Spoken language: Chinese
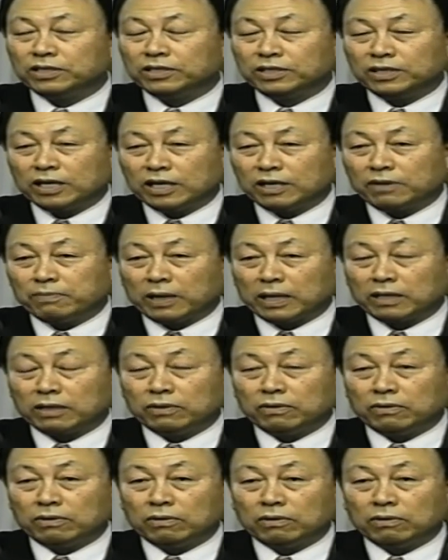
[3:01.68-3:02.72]
自身的罪
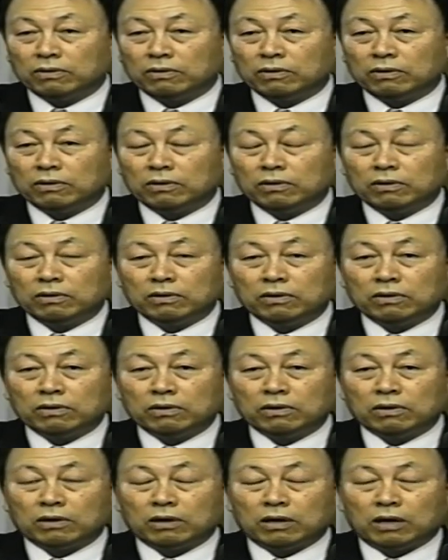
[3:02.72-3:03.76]
过，基督的宝血
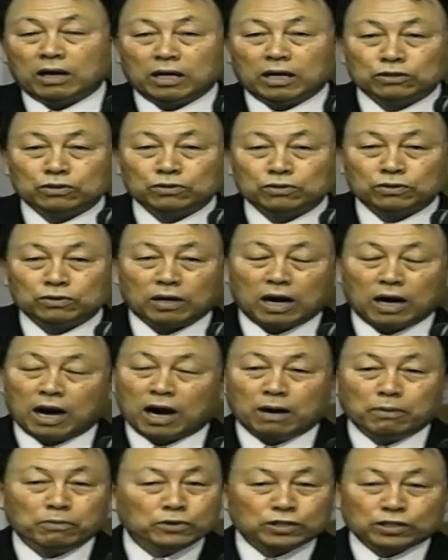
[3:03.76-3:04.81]
洗净我们的，
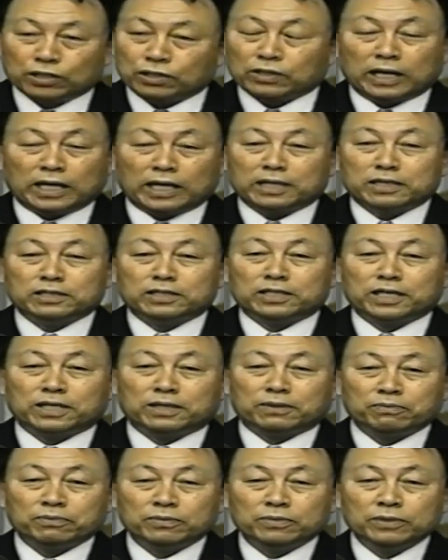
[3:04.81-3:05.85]
这时候
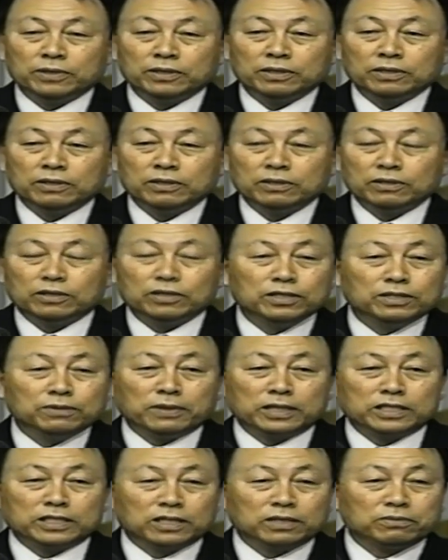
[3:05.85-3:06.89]
我们的性格获
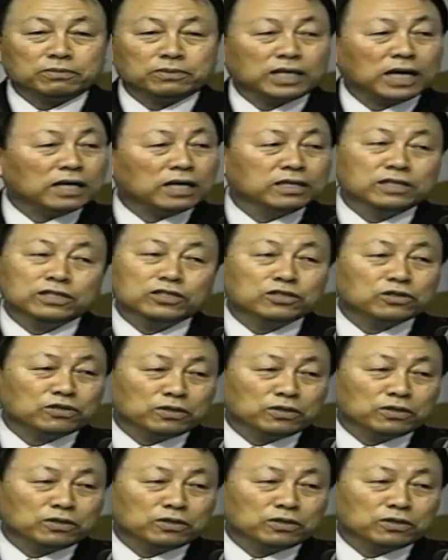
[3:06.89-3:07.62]
得变化。